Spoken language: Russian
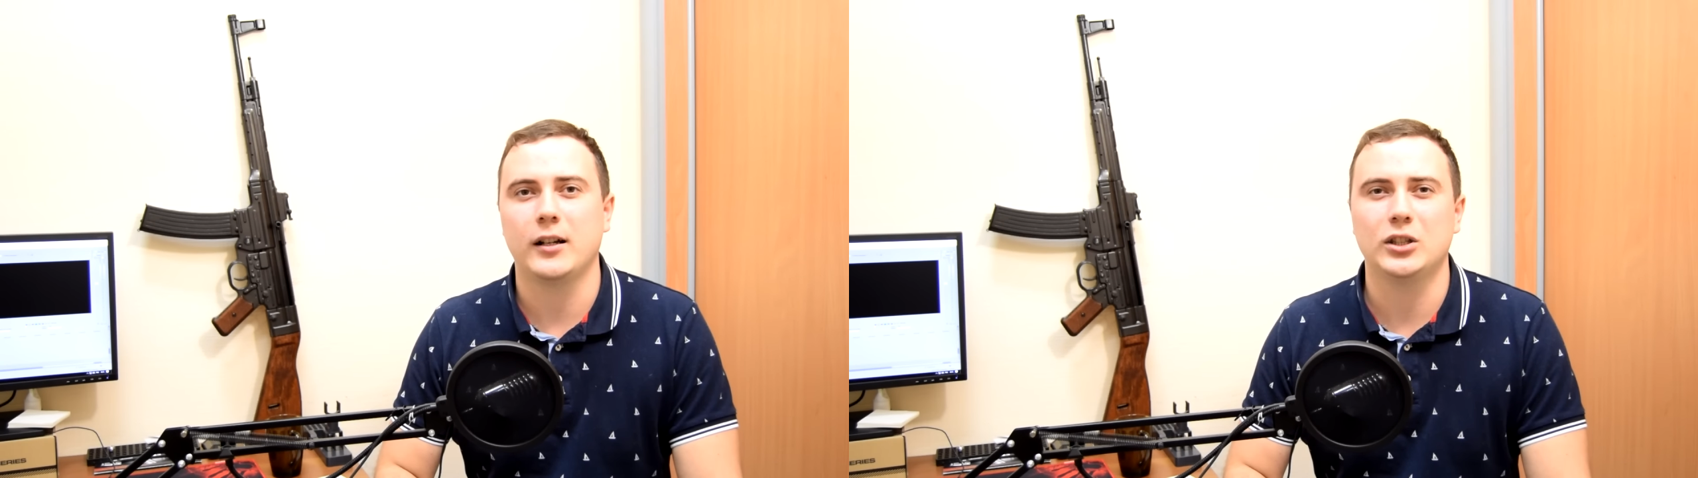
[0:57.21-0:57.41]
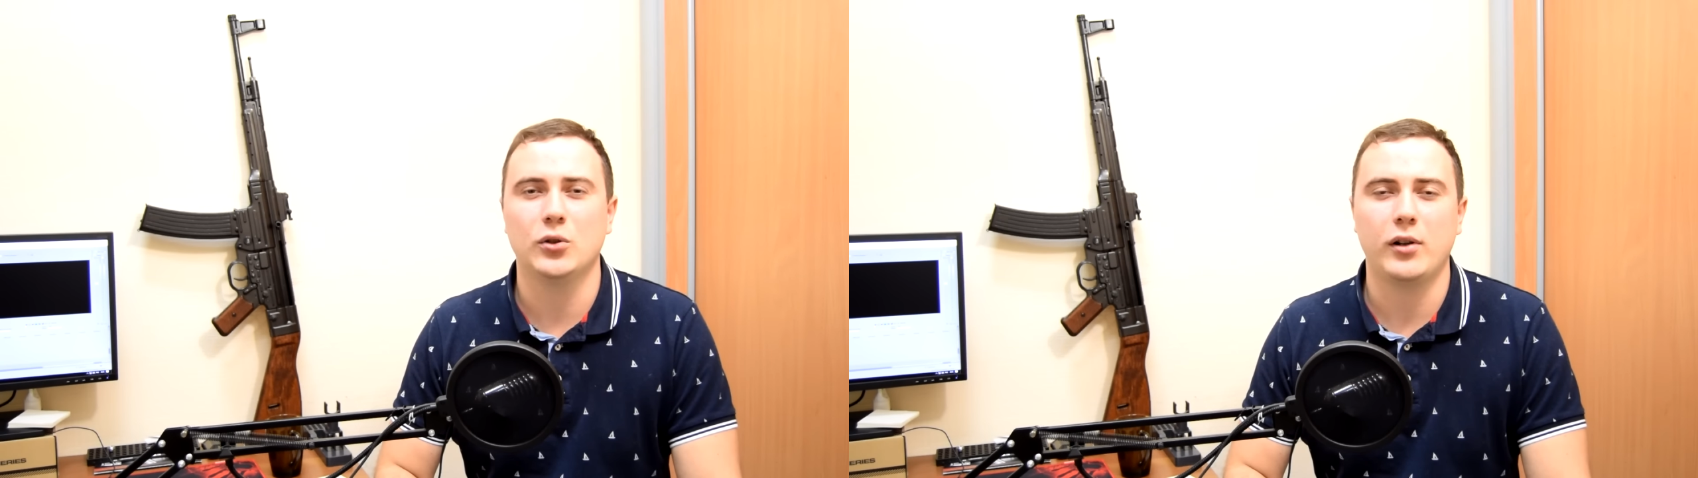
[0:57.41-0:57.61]

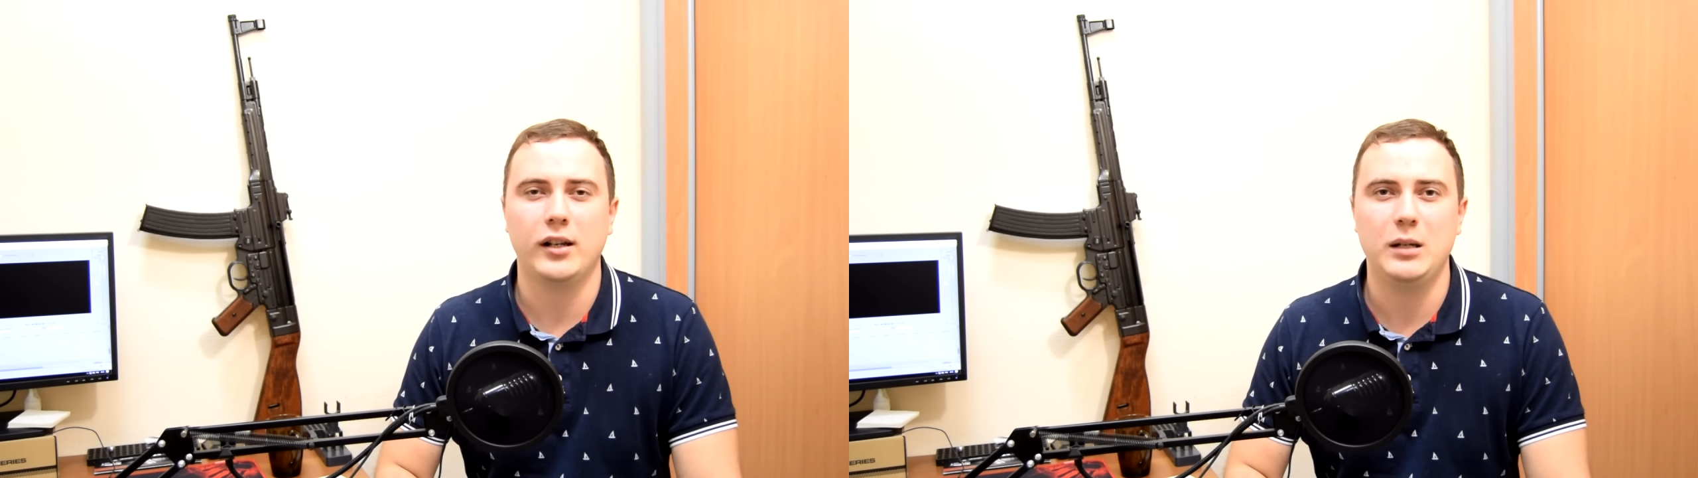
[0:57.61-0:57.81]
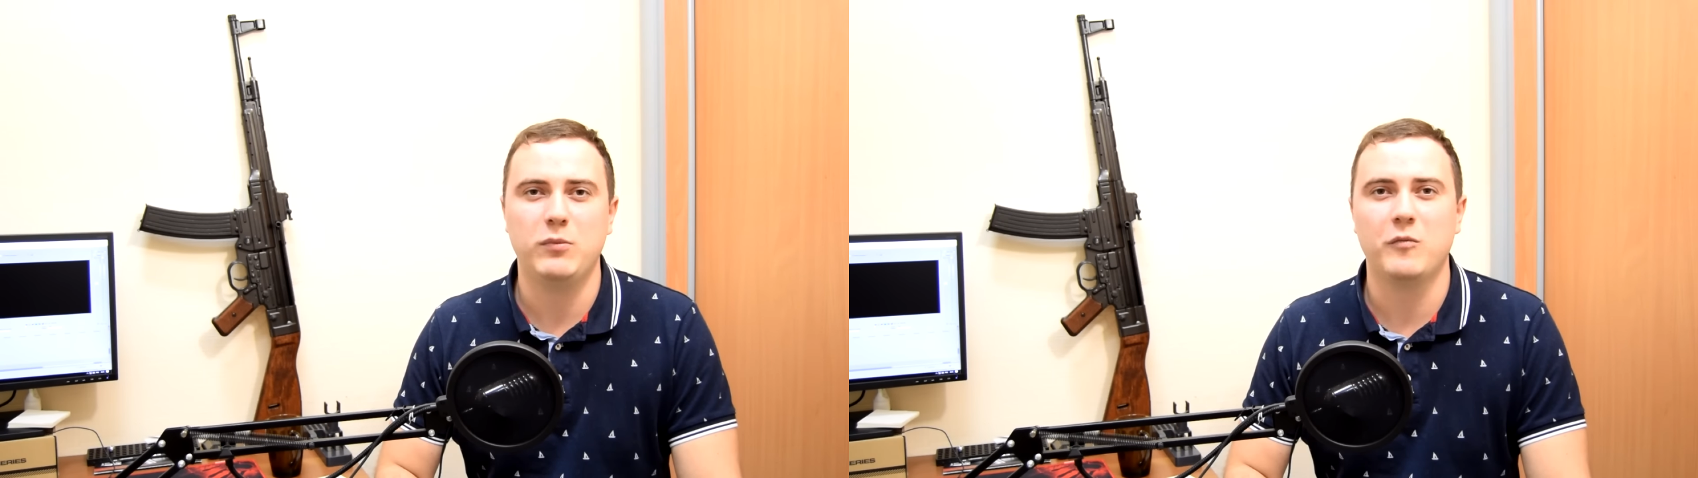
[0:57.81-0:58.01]
которые
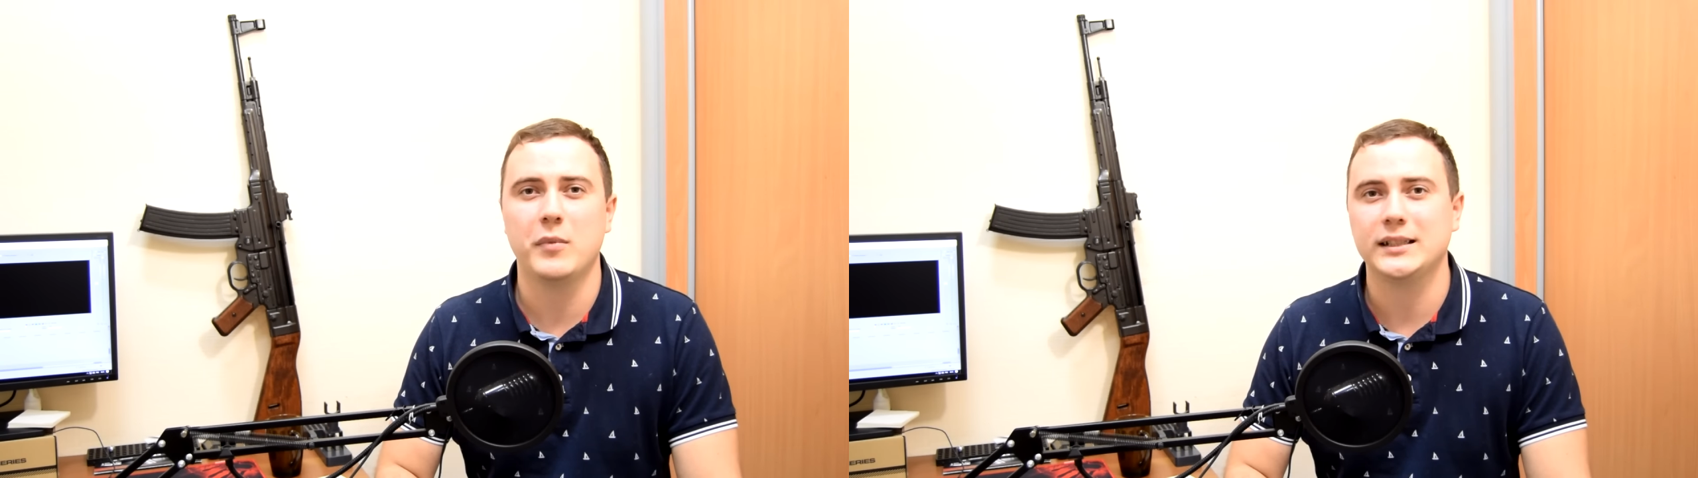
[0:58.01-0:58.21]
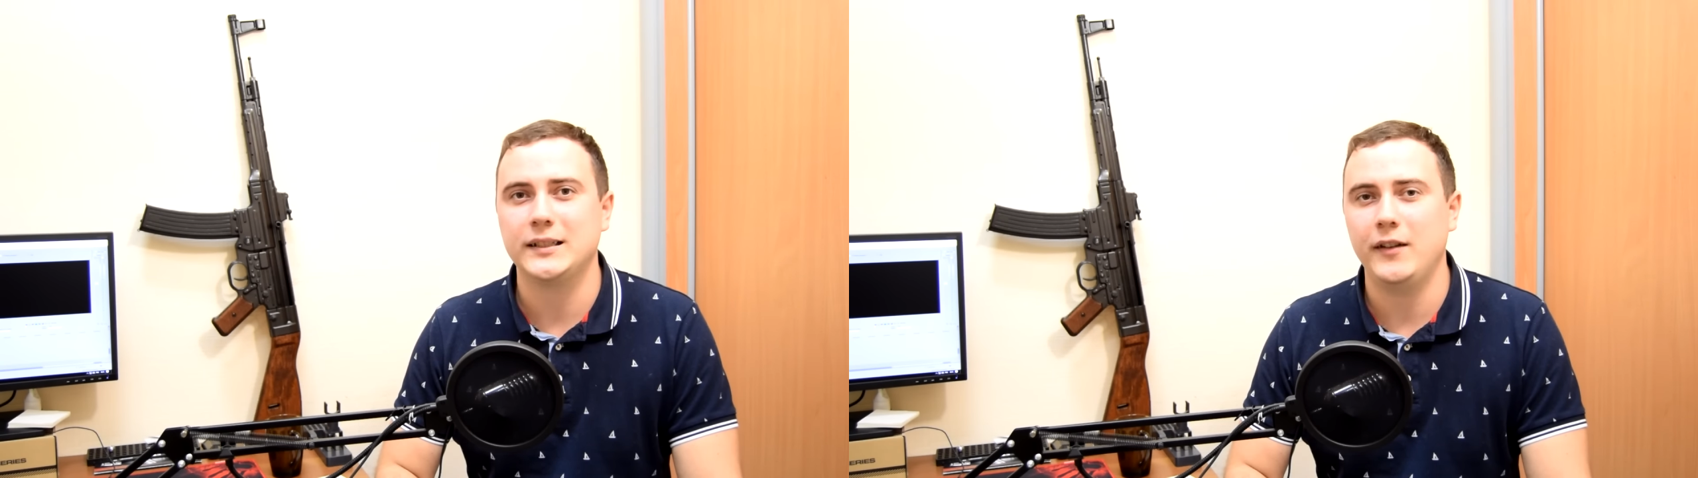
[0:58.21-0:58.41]
либо в
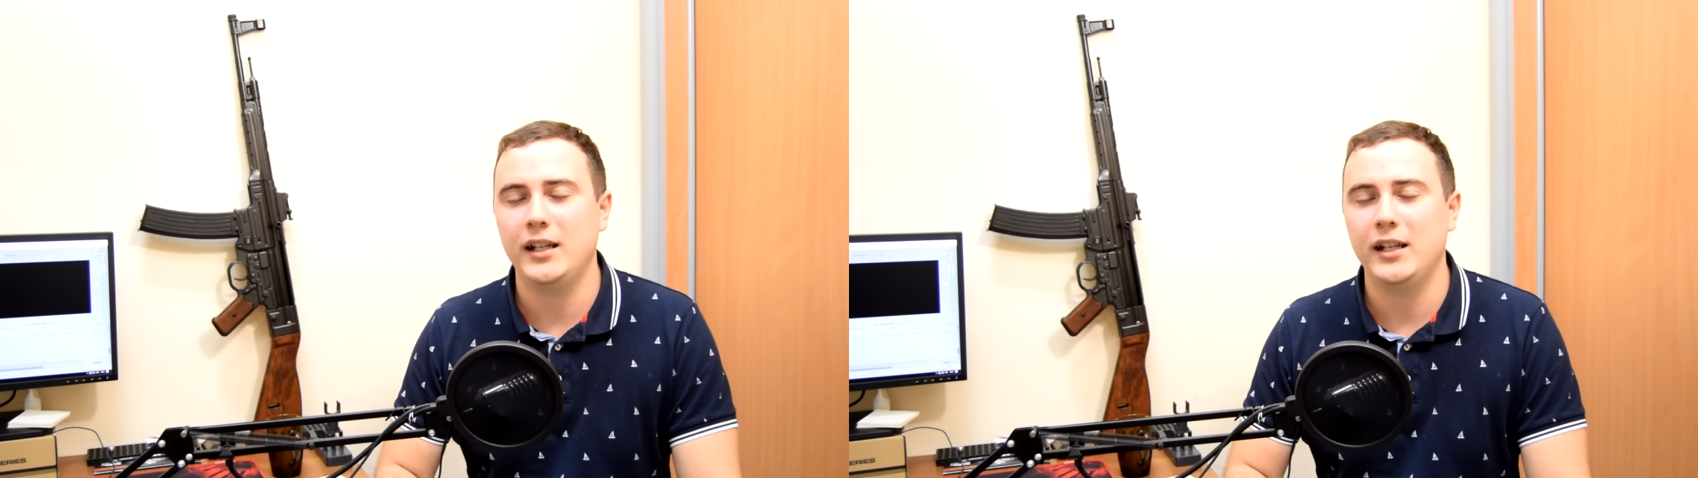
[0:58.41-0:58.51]
Москве,